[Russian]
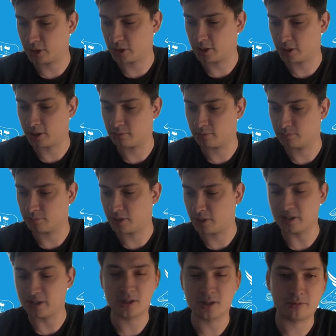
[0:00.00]
всяких
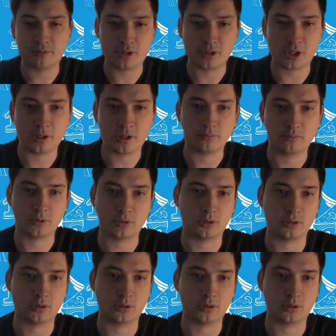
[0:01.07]
навязанных вещей.